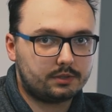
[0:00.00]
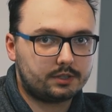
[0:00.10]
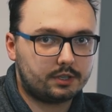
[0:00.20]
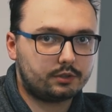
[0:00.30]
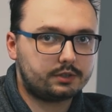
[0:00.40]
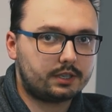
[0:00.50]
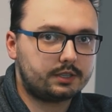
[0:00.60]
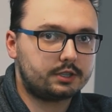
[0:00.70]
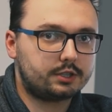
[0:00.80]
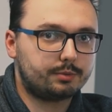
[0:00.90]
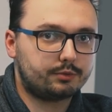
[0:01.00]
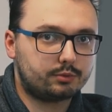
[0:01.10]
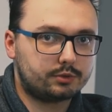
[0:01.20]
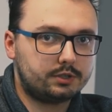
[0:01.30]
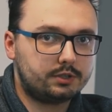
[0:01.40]
Tego dnia nie da się
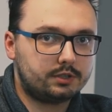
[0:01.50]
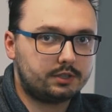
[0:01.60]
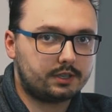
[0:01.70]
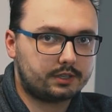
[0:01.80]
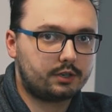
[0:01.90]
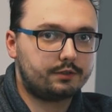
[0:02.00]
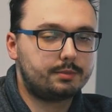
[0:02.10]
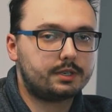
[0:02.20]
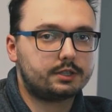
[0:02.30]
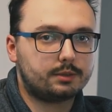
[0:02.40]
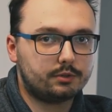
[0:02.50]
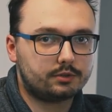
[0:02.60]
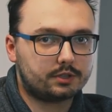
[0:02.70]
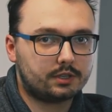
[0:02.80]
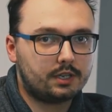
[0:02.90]
powtórzyć, dlatego wybierajcie
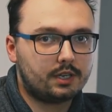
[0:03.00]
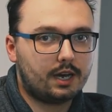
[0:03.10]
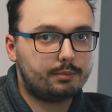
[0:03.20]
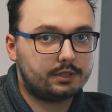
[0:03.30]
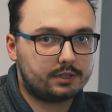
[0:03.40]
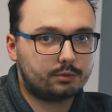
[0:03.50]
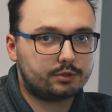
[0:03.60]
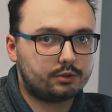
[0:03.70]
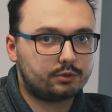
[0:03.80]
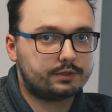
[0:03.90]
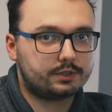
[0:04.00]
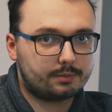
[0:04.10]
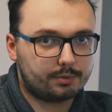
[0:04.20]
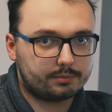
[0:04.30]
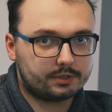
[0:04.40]
mądrze, aby nie dało się go również
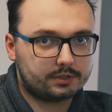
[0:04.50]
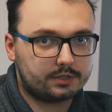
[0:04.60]
zapomnieć.